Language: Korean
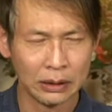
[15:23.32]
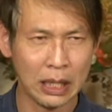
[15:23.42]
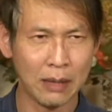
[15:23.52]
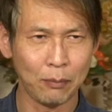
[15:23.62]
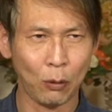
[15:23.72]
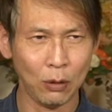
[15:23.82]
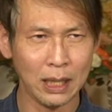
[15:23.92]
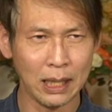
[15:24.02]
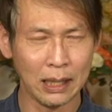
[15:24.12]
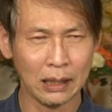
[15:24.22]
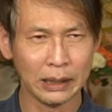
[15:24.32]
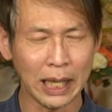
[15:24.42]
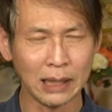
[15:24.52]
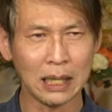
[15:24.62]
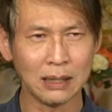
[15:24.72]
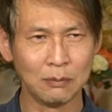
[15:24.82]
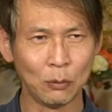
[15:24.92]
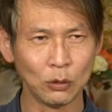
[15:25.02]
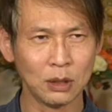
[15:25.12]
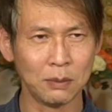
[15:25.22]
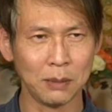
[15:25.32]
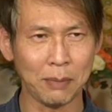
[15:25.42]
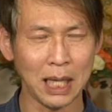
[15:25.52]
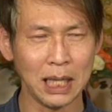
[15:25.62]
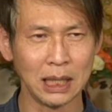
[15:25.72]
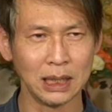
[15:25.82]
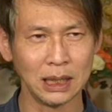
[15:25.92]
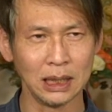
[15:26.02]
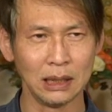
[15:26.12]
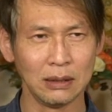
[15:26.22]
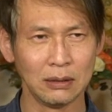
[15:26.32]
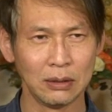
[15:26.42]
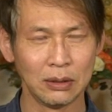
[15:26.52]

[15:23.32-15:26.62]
내 본래 깨달은 모습을 봐야지.